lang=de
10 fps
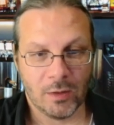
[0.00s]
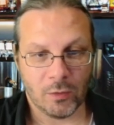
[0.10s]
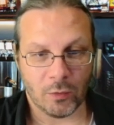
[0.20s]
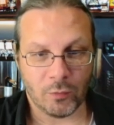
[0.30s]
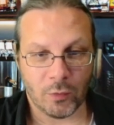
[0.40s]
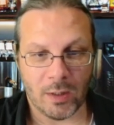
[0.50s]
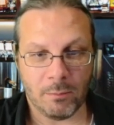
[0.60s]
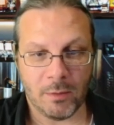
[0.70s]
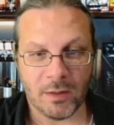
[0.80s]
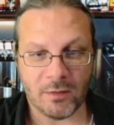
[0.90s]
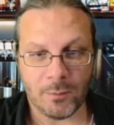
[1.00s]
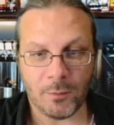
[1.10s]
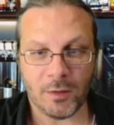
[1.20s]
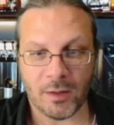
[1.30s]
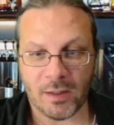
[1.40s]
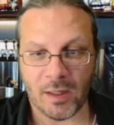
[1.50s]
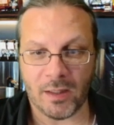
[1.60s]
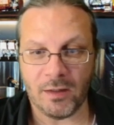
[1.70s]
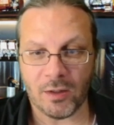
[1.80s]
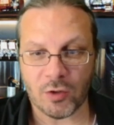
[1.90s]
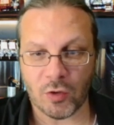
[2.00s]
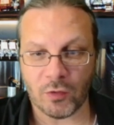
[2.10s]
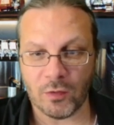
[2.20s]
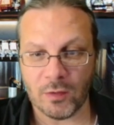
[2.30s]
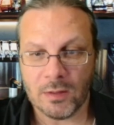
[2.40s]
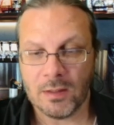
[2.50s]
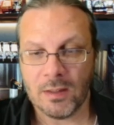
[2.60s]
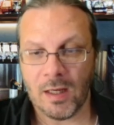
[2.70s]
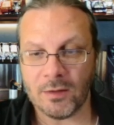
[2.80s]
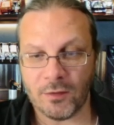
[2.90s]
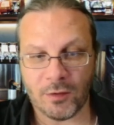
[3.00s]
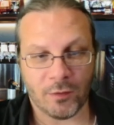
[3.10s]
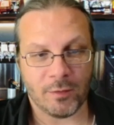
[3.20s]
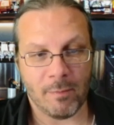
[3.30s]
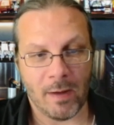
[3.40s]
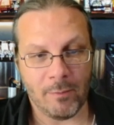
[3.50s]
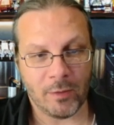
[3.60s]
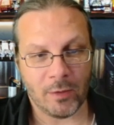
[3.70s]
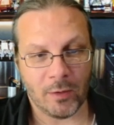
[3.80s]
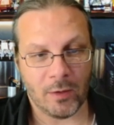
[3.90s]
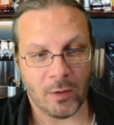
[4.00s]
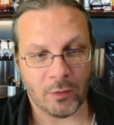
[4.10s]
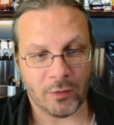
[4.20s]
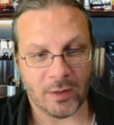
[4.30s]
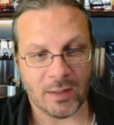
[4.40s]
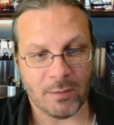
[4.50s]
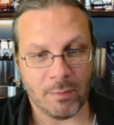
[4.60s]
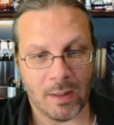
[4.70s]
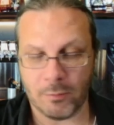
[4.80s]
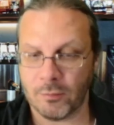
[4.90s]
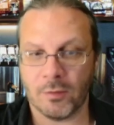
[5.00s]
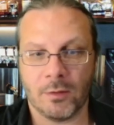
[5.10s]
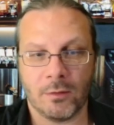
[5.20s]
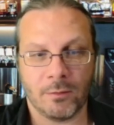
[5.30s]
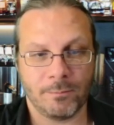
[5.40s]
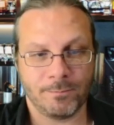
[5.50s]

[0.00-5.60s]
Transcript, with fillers: Dort wurde ein blinder 70-jähriger Rentner erschossen, als er sich auf dem Heimweg aus einer Bar befand.